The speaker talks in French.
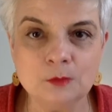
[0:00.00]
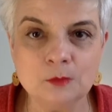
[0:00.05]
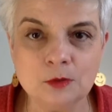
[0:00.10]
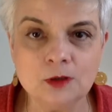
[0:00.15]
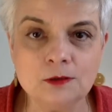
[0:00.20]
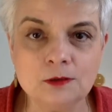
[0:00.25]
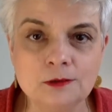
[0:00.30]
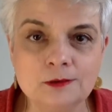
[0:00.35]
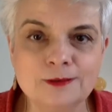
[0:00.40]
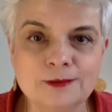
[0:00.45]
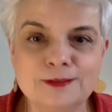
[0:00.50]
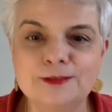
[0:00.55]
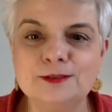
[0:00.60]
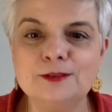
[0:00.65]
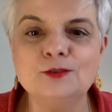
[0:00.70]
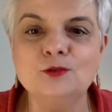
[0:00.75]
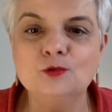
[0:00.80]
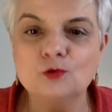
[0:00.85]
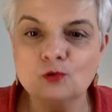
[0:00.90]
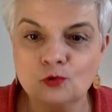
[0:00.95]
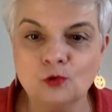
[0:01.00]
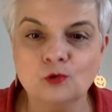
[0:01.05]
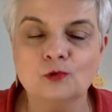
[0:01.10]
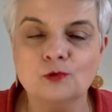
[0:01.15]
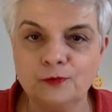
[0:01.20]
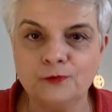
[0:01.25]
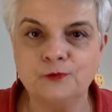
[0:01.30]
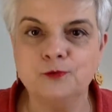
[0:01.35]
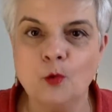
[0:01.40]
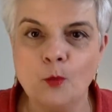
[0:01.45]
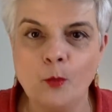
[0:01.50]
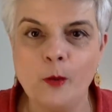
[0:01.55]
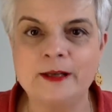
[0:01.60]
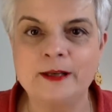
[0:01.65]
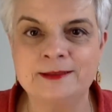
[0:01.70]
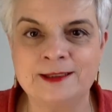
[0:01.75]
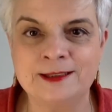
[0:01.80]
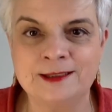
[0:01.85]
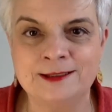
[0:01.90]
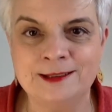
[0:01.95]
éléments dont font
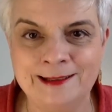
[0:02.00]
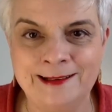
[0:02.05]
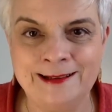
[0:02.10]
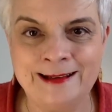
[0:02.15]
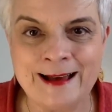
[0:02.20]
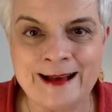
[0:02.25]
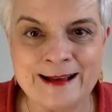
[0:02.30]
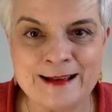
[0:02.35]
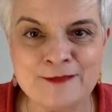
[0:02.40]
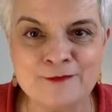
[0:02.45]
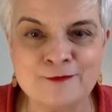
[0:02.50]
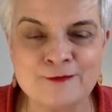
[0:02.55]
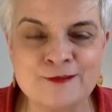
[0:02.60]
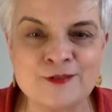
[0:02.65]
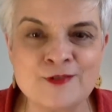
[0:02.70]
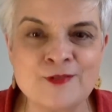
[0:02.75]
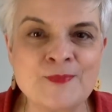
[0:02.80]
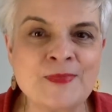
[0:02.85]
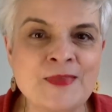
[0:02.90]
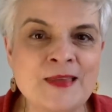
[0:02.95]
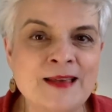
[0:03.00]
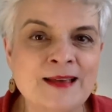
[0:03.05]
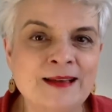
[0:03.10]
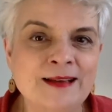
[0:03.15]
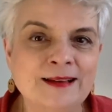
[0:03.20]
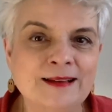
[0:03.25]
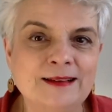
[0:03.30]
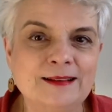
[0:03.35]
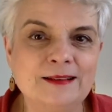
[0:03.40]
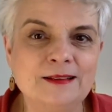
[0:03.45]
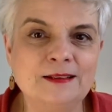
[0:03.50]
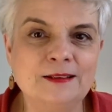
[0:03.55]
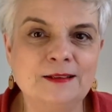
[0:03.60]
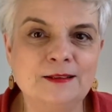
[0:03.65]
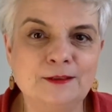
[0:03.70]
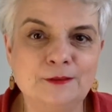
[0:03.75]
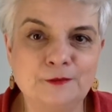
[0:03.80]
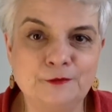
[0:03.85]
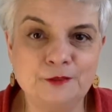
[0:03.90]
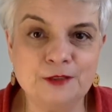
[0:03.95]
partie les lives
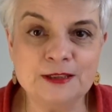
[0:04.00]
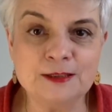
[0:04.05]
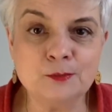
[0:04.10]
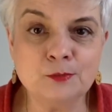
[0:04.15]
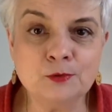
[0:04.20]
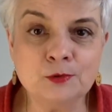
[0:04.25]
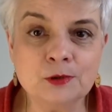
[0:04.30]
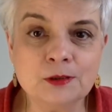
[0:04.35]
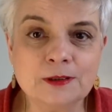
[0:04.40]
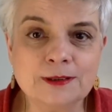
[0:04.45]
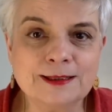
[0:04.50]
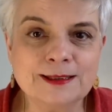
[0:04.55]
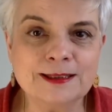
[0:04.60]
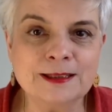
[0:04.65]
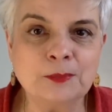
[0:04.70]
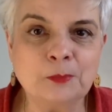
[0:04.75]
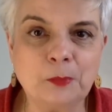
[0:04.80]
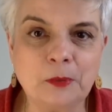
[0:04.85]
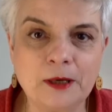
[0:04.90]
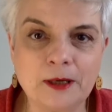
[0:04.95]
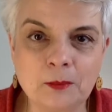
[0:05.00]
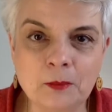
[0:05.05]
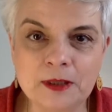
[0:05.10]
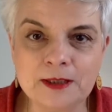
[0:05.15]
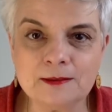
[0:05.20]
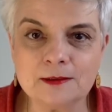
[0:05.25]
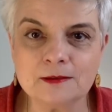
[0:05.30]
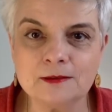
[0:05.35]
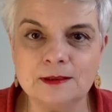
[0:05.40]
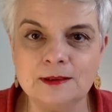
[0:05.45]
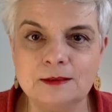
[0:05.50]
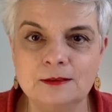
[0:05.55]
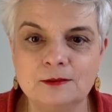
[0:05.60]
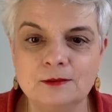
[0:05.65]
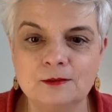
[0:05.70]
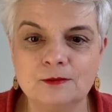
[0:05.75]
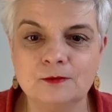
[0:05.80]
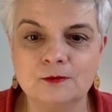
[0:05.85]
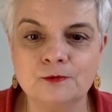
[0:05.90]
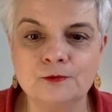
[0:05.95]
euh, Facebook qui permettent
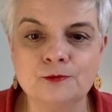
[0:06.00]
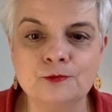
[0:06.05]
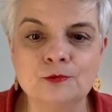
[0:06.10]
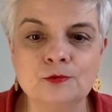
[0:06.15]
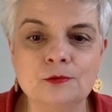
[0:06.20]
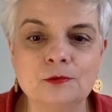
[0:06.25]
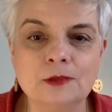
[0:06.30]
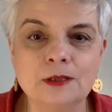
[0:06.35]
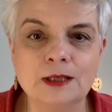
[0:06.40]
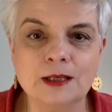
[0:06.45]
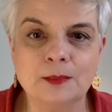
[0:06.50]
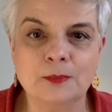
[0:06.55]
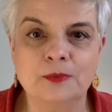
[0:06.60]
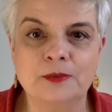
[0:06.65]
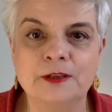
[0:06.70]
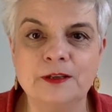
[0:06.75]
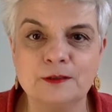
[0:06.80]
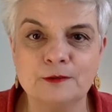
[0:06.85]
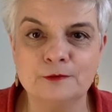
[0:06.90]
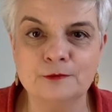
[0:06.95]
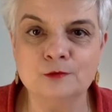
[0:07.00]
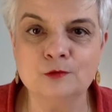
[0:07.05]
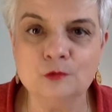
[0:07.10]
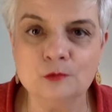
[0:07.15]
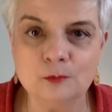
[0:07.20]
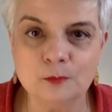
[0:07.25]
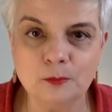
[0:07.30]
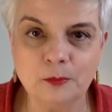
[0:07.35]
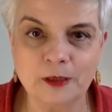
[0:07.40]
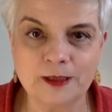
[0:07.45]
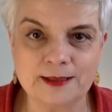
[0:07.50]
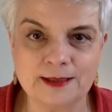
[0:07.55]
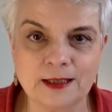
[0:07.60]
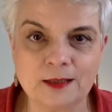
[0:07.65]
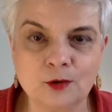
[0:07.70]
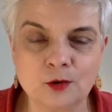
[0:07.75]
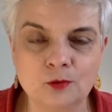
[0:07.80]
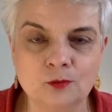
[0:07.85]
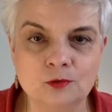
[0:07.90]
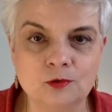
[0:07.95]
d'être vu et bien vus par
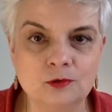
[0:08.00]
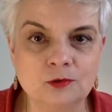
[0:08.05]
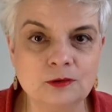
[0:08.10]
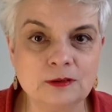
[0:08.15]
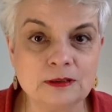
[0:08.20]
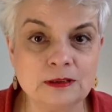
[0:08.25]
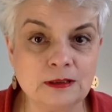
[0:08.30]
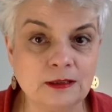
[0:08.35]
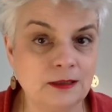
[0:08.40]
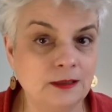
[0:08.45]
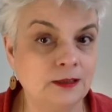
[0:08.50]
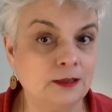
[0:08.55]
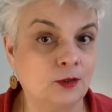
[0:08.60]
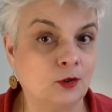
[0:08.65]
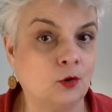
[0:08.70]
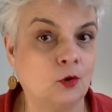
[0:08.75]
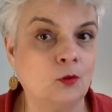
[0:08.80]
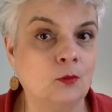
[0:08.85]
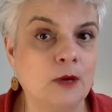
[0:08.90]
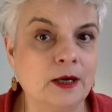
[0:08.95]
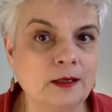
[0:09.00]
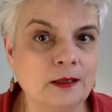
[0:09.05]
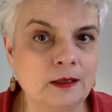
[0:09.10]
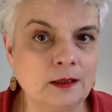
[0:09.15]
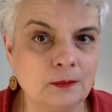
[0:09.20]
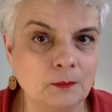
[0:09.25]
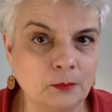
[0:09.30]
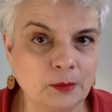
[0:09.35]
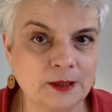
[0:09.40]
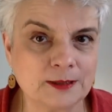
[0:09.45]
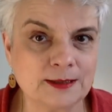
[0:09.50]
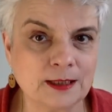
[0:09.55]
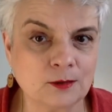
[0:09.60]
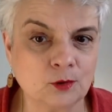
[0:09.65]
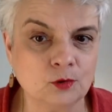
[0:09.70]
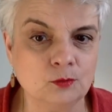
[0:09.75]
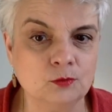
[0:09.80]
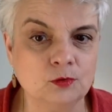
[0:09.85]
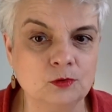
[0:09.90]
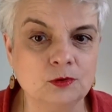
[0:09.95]
sa communauté et remarqué par
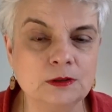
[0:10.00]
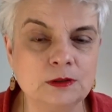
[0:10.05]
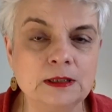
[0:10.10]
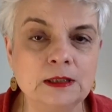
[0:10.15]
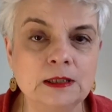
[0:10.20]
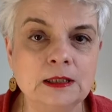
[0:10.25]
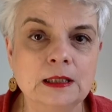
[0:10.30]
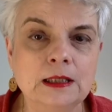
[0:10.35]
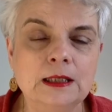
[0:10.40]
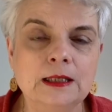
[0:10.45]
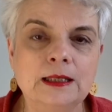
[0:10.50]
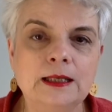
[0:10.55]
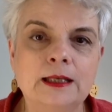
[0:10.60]
sa communauté